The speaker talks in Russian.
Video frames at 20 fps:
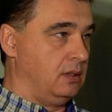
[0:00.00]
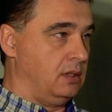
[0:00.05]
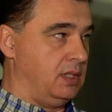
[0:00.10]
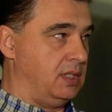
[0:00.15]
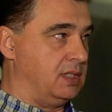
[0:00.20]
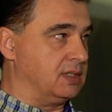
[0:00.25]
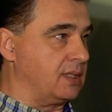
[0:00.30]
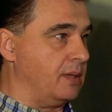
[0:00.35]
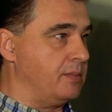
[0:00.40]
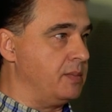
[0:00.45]

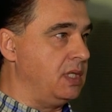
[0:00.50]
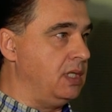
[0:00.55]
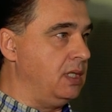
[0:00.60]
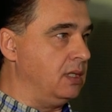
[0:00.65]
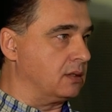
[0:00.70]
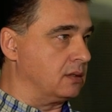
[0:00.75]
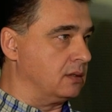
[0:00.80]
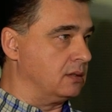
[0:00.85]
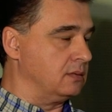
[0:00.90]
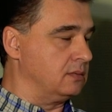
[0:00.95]
Их там
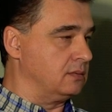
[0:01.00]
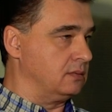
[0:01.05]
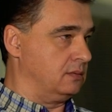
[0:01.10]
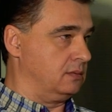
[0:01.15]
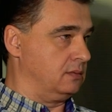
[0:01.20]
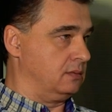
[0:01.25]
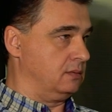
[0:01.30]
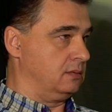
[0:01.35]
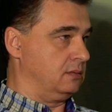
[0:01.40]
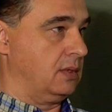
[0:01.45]
нет.
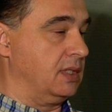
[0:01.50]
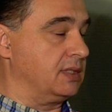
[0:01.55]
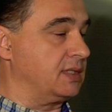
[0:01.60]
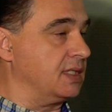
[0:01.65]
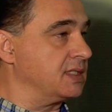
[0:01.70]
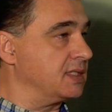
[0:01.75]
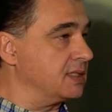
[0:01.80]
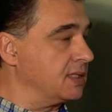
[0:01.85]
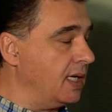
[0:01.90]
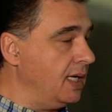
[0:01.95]

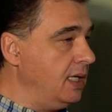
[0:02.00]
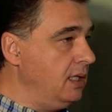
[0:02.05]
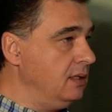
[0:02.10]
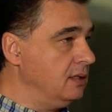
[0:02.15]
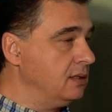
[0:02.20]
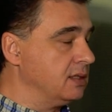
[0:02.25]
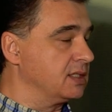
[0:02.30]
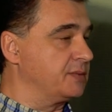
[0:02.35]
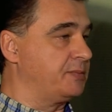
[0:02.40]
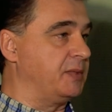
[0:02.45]
Эта сталь
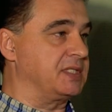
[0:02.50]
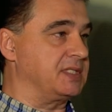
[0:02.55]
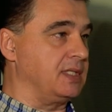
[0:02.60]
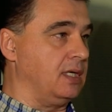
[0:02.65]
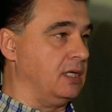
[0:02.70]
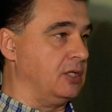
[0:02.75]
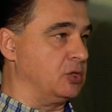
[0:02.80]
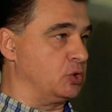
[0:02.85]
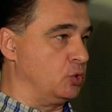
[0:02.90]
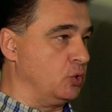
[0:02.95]

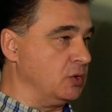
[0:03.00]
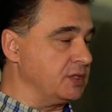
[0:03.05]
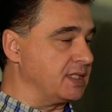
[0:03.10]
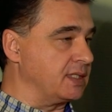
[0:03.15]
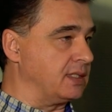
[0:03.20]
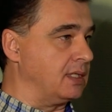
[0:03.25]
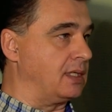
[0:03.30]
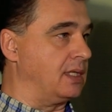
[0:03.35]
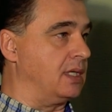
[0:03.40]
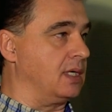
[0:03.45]
специально
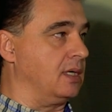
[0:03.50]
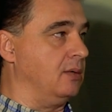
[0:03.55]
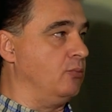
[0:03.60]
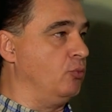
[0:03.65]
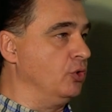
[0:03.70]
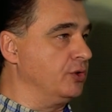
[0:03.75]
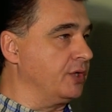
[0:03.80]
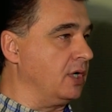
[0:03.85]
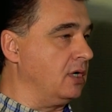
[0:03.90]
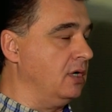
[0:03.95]
создана для
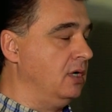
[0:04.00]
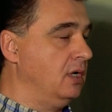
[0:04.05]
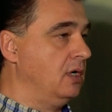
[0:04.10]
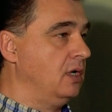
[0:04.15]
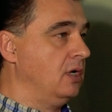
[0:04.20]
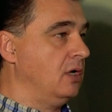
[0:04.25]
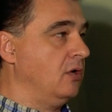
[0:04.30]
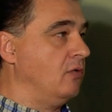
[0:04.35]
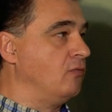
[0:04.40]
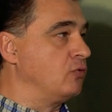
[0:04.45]
работах
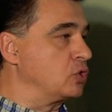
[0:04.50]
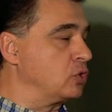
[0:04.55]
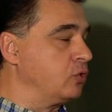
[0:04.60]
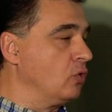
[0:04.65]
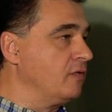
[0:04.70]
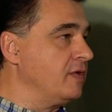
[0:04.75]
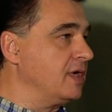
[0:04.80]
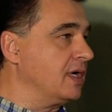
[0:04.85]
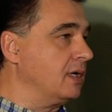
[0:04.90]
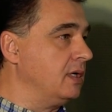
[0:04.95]
в
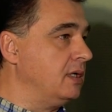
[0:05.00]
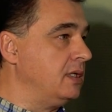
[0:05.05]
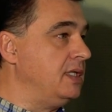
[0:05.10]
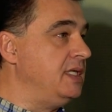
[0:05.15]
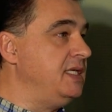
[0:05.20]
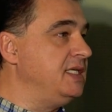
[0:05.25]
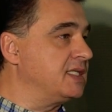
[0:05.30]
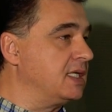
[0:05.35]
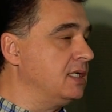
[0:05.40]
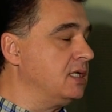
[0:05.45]
условиях
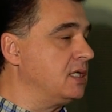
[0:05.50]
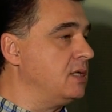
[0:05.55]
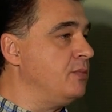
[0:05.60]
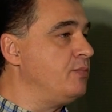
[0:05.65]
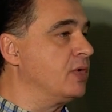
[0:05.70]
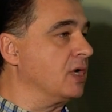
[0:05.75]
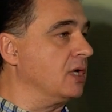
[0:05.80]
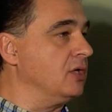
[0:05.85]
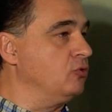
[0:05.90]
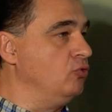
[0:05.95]
низких
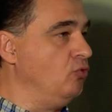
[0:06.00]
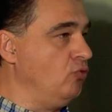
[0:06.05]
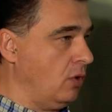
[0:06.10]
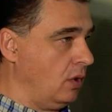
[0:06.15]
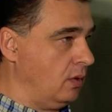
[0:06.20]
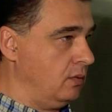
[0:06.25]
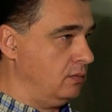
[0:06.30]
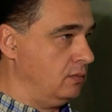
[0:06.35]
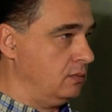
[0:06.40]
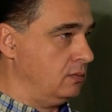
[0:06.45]

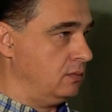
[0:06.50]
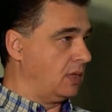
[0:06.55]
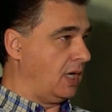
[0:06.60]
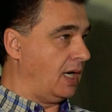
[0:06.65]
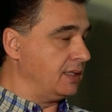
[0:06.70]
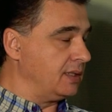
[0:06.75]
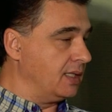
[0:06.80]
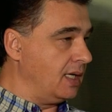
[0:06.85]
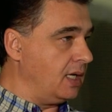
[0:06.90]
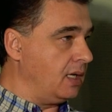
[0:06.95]
температур –
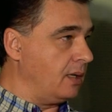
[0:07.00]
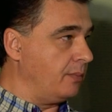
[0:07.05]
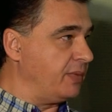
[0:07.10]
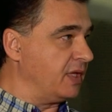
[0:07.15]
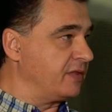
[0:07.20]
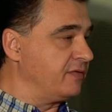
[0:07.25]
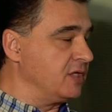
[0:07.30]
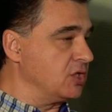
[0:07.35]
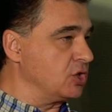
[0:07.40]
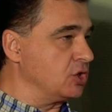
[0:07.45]
она
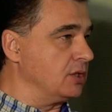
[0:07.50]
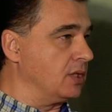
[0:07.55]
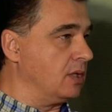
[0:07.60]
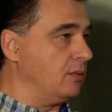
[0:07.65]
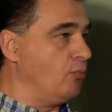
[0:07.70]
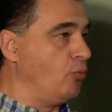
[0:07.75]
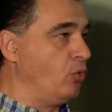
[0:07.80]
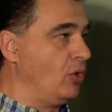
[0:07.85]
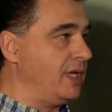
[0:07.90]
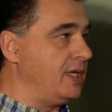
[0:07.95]
подвержена
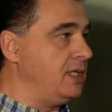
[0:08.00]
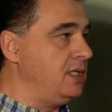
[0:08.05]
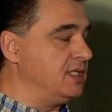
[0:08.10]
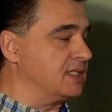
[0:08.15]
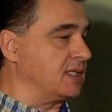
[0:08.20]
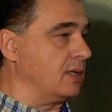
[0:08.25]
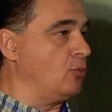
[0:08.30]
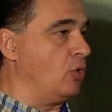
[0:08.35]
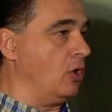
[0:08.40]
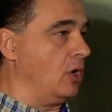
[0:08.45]
более
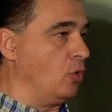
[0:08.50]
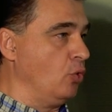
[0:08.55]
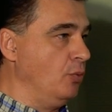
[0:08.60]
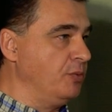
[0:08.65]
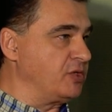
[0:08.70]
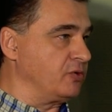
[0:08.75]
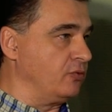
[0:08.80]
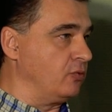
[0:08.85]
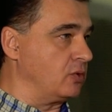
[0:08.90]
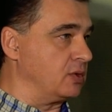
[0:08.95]
низкому
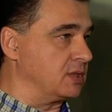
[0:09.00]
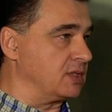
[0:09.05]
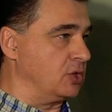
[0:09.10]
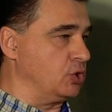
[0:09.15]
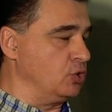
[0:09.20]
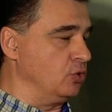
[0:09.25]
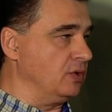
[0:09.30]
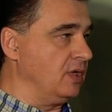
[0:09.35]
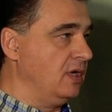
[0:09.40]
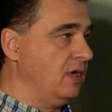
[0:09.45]
охрупчиванию за
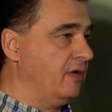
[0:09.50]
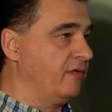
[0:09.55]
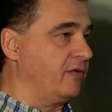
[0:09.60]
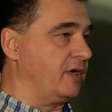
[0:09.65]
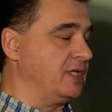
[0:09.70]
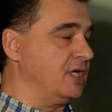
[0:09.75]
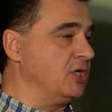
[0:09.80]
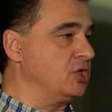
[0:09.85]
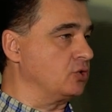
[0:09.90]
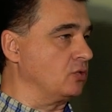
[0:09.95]
счет
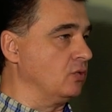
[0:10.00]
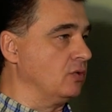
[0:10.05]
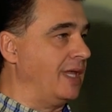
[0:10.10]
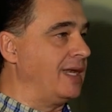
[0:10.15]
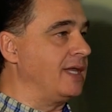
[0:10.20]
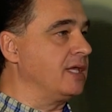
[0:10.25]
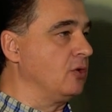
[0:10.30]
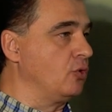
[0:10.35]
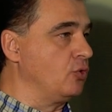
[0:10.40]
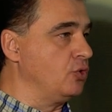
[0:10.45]
входящих туда
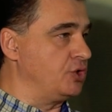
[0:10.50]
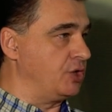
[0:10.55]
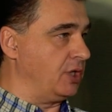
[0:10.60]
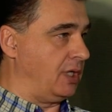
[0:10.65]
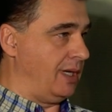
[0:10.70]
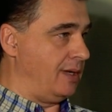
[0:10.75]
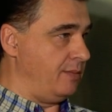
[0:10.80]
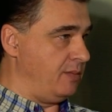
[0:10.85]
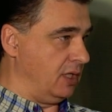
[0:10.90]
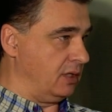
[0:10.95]
легирующих
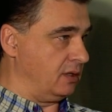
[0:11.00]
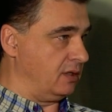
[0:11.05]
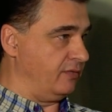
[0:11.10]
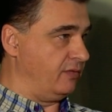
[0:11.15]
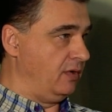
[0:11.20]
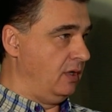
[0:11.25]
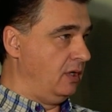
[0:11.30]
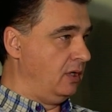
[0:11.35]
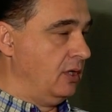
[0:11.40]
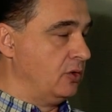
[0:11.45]
элементов.
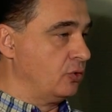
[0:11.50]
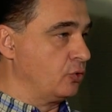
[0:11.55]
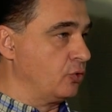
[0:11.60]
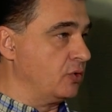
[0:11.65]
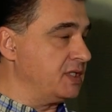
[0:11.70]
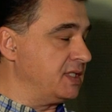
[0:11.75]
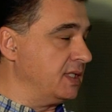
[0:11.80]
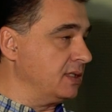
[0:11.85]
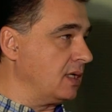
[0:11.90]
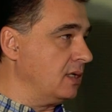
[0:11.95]
То
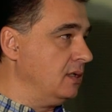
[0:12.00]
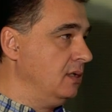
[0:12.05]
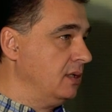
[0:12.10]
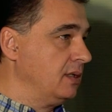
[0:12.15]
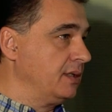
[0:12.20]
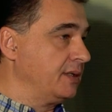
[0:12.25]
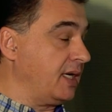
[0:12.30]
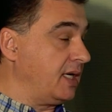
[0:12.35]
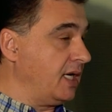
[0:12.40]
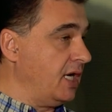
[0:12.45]
есть это
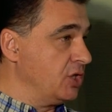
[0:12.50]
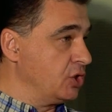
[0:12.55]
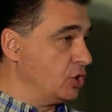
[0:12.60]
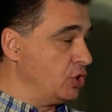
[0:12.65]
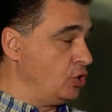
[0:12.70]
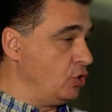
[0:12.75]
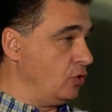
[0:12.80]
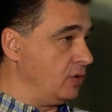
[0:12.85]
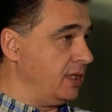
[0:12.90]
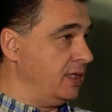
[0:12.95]
такая
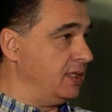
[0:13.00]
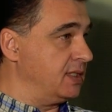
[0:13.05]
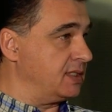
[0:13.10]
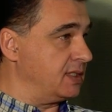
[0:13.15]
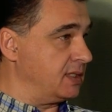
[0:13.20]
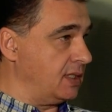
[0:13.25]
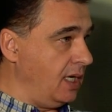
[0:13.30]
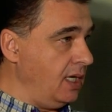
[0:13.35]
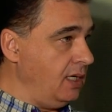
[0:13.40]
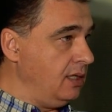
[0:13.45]
же черная
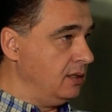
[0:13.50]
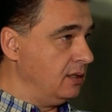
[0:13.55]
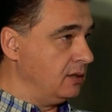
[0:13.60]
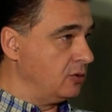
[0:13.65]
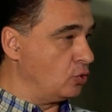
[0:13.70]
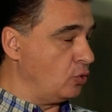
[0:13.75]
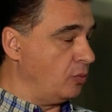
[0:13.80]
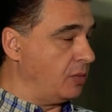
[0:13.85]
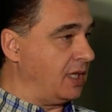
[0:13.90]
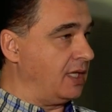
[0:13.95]
сталь,
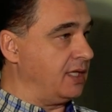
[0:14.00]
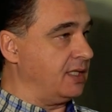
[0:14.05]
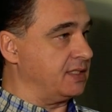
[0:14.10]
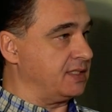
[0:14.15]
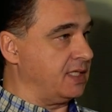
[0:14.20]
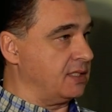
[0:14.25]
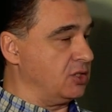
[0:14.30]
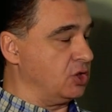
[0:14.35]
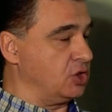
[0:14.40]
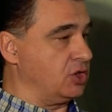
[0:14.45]
но благодаря
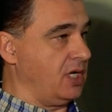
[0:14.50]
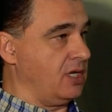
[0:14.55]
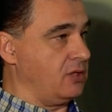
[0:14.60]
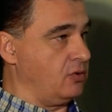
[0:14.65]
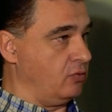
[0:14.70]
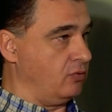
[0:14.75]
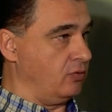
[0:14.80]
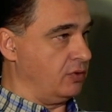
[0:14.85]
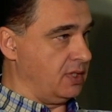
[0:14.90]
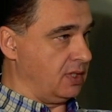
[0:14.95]

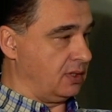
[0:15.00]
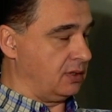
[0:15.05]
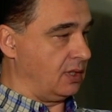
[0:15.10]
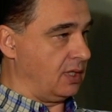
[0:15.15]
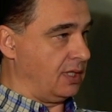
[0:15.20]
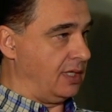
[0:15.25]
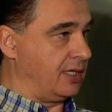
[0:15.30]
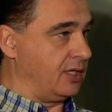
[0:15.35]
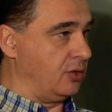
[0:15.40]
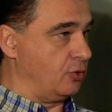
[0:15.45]
содержанию вот
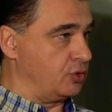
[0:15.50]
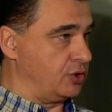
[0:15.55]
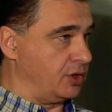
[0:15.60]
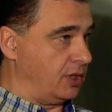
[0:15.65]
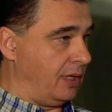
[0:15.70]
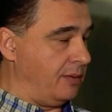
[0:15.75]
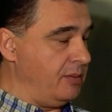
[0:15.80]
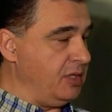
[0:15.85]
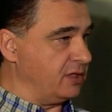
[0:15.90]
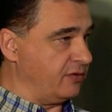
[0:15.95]
некоторых
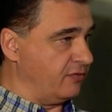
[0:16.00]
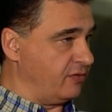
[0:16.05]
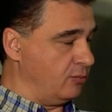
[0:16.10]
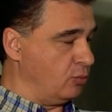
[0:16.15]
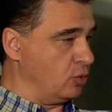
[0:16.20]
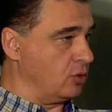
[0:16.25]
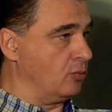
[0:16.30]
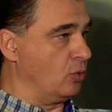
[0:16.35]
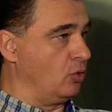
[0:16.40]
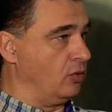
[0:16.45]
легирующих элементов, не
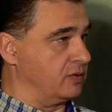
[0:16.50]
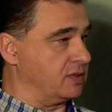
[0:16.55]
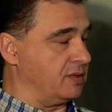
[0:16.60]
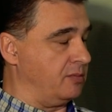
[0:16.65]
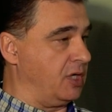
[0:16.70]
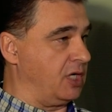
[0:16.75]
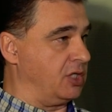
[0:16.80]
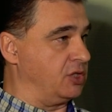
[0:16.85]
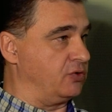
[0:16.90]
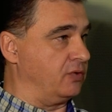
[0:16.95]
будем голову
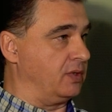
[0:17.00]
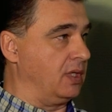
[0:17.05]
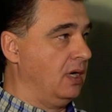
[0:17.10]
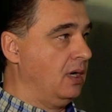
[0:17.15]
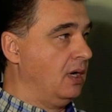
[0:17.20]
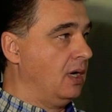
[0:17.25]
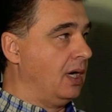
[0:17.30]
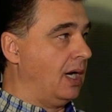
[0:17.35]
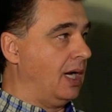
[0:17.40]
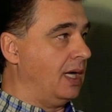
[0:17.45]
заморачивать,
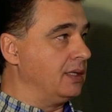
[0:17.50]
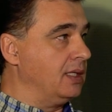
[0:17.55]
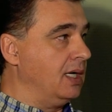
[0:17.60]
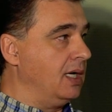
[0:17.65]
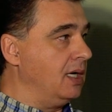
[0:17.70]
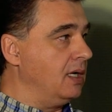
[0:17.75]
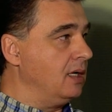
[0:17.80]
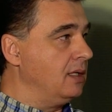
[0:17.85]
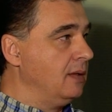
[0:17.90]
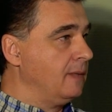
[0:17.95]

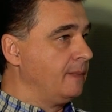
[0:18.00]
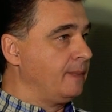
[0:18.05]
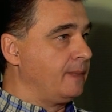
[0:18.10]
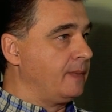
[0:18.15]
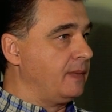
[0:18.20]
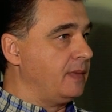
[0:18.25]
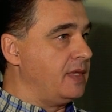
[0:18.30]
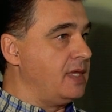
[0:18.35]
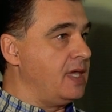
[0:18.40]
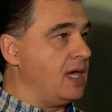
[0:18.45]
она
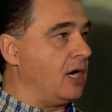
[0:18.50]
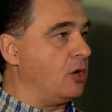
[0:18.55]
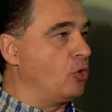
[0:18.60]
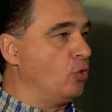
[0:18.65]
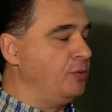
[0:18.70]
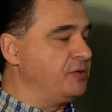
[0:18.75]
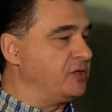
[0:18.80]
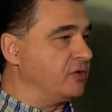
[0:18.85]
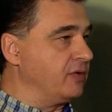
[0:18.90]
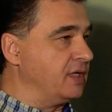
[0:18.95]
не
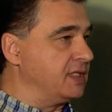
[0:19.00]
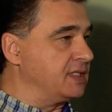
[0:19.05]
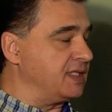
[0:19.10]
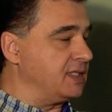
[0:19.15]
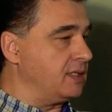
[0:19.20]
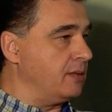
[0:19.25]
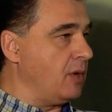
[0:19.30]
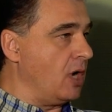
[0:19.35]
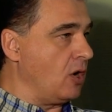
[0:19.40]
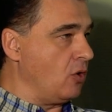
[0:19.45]

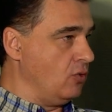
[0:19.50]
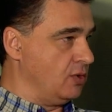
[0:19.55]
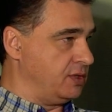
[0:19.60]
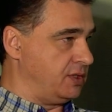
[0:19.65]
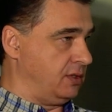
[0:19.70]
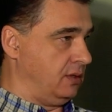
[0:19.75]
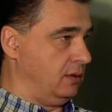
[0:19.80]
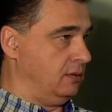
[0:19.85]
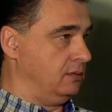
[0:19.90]
охрупчивается на морозе.